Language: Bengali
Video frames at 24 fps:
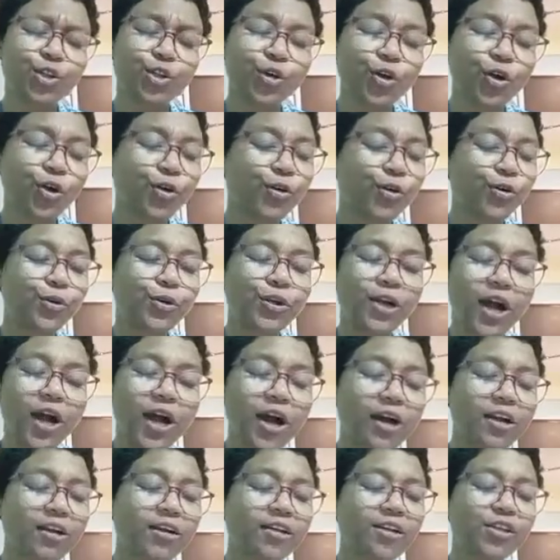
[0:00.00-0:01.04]
তখন
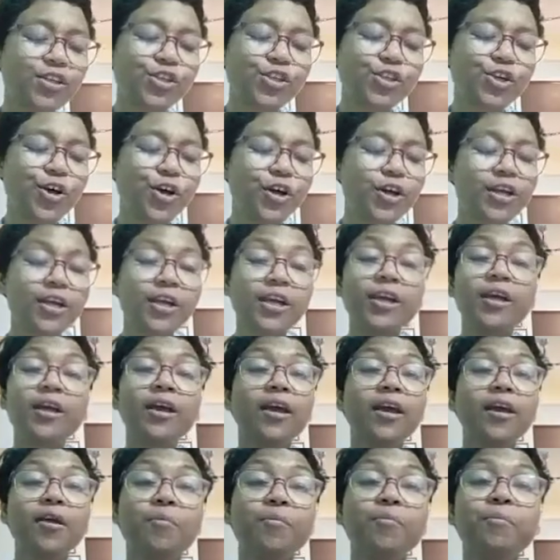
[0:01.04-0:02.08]
আর ঈশ্বরকে
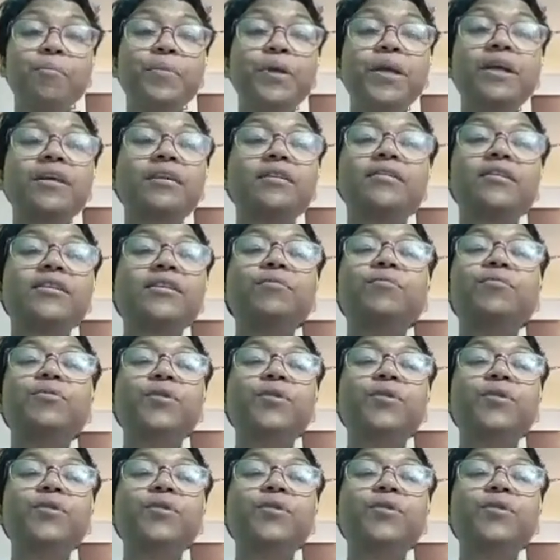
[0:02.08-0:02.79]
ব্যক্তি